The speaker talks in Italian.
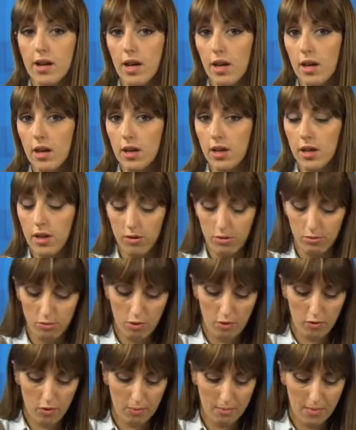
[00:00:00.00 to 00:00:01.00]
al
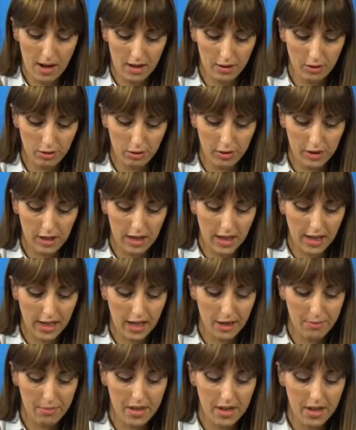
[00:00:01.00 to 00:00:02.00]
nuovo bando della
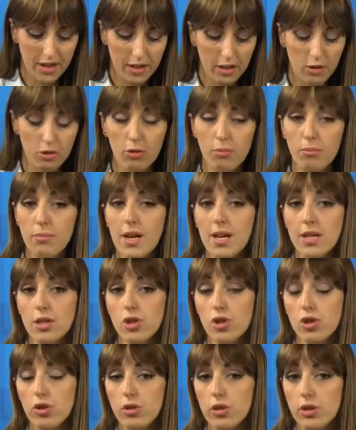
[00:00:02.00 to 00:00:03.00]
Camera di
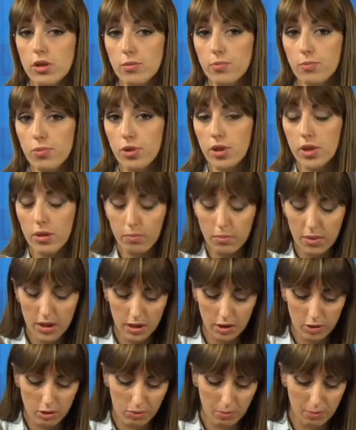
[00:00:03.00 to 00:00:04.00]
Commercio
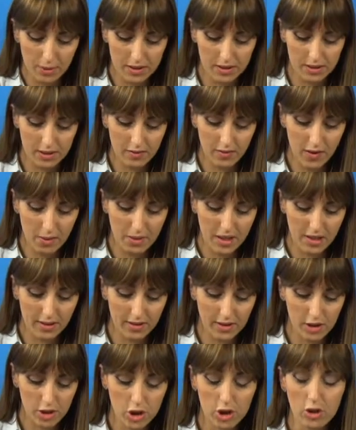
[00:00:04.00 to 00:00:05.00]
disponibili
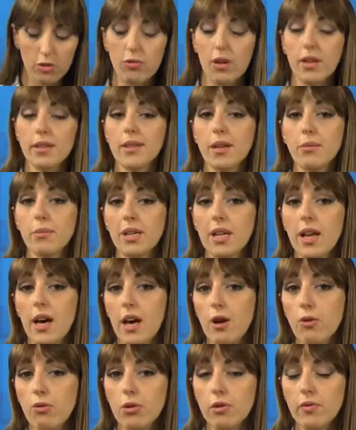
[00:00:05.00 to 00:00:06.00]
complessivamente
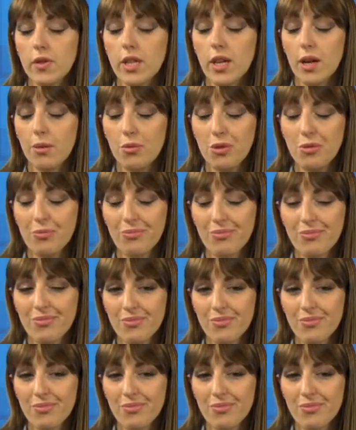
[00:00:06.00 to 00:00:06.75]
50.000 euro, vediamo.